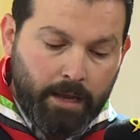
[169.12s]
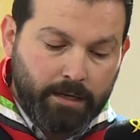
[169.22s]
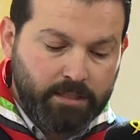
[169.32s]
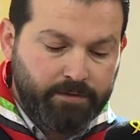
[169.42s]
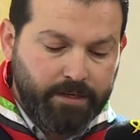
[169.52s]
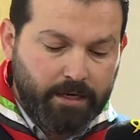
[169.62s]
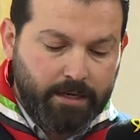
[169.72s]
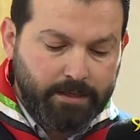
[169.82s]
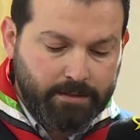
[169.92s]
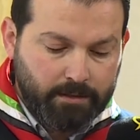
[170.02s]
الكشفية
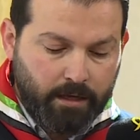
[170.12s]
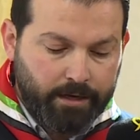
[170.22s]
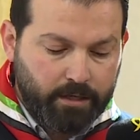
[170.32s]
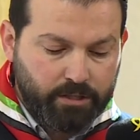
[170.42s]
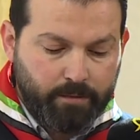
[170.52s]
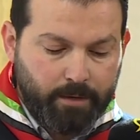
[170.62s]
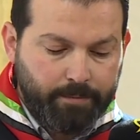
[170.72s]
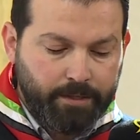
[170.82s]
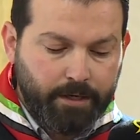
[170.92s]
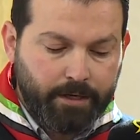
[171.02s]
ليست حركة
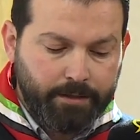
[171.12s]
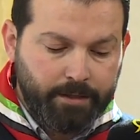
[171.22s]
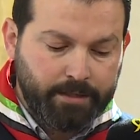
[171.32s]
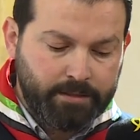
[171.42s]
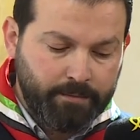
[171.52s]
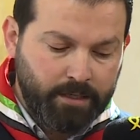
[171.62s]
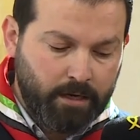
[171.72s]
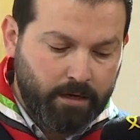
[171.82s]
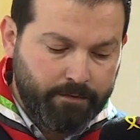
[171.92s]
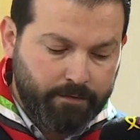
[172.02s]
شبابية يأتي
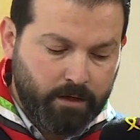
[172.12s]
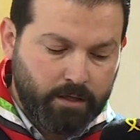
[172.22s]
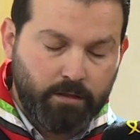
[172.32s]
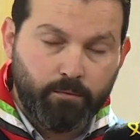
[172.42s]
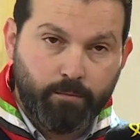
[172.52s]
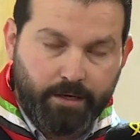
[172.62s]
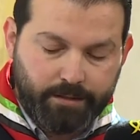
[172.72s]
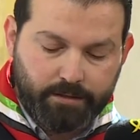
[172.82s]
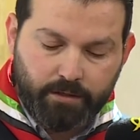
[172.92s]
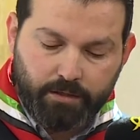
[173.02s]
منها الأفراد
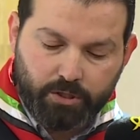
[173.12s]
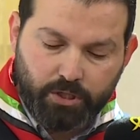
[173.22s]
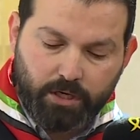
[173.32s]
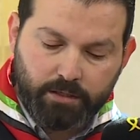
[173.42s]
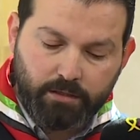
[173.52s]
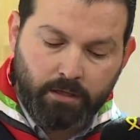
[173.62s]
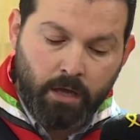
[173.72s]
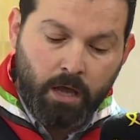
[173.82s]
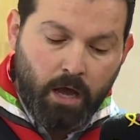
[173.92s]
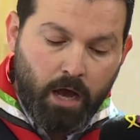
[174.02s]
لممارسة النشاط
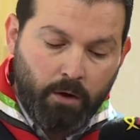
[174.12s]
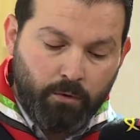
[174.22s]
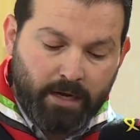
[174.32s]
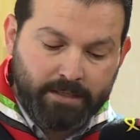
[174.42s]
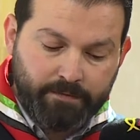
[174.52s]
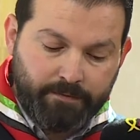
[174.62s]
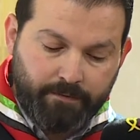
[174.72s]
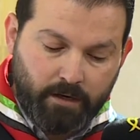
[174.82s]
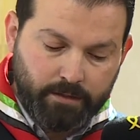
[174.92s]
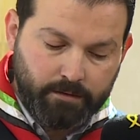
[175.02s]
أو العزف
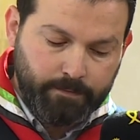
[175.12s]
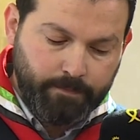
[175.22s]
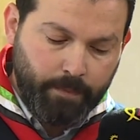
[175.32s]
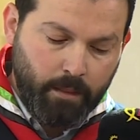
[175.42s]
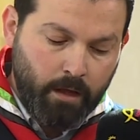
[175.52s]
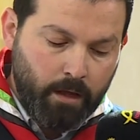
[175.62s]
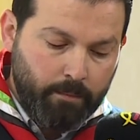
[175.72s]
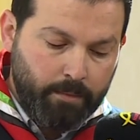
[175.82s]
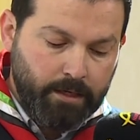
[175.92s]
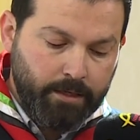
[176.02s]
فقط
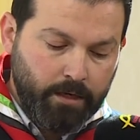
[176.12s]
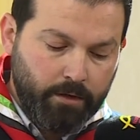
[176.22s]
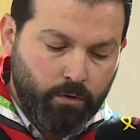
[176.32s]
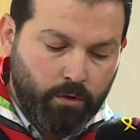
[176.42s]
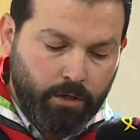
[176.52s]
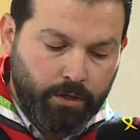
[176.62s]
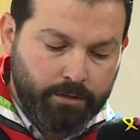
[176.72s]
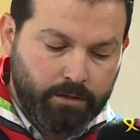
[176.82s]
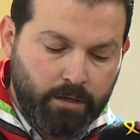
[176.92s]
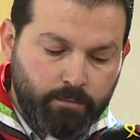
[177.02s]
بل هي روح
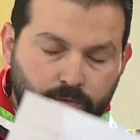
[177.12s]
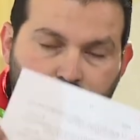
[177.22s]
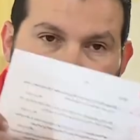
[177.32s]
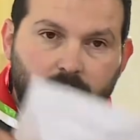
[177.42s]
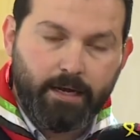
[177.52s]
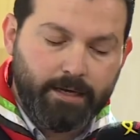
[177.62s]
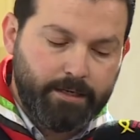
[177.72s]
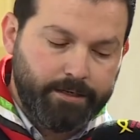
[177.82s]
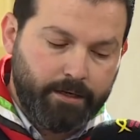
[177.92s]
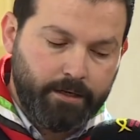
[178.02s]
تنمو في
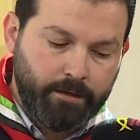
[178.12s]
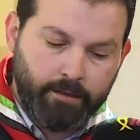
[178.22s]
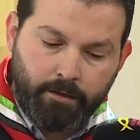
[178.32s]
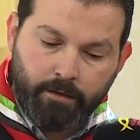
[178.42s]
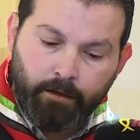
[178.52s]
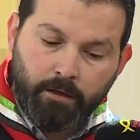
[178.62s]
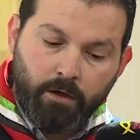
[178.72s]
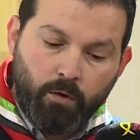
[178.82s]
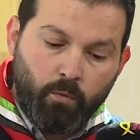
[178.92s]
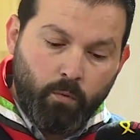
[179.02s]
داخلنا
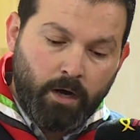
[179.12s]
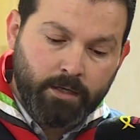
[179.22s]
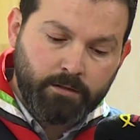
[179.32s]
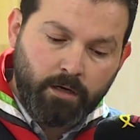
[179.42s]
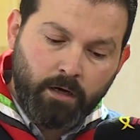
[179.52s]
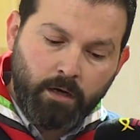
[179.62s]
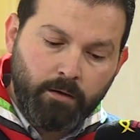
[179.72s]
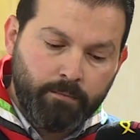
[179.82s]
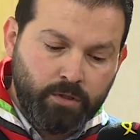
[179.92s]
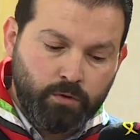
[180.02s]

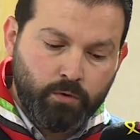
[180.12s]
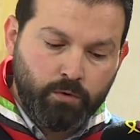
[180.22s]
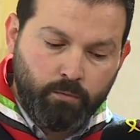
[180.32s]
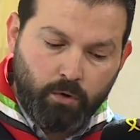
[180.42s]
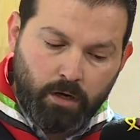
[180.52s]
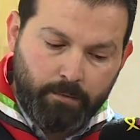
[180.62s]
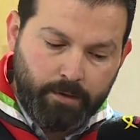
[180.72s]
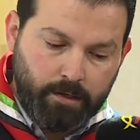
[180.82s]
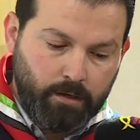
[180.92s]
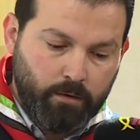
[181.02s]
وعطاء من دون
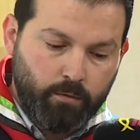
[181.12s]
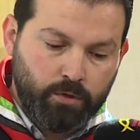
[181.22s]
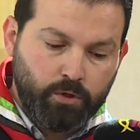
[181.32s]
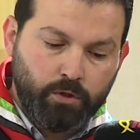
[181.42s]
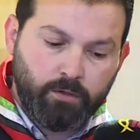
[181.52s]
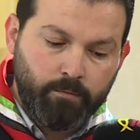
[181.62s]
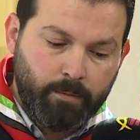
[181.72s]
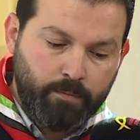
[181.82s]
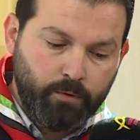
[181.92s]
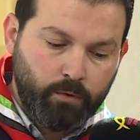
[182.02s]
مقابل وجهد
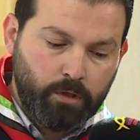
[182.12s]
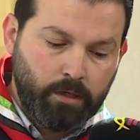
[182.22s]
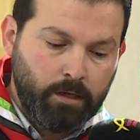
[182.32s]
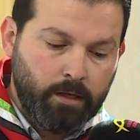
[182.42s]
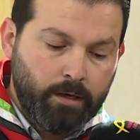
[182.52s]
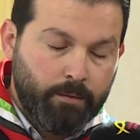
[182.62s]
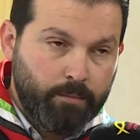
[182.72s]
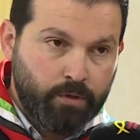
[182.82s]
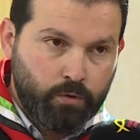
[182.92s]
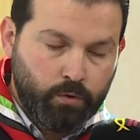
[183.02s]
مبذول
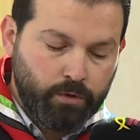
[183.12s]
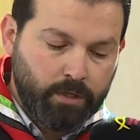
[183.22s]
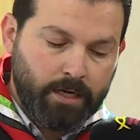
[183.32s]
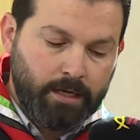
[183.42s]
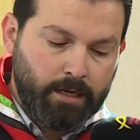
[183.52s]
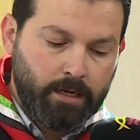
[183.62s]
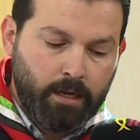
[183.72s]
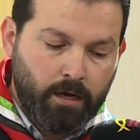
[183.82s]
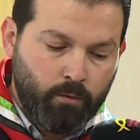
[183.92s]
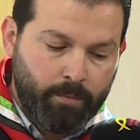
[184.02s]
من دون كلل أو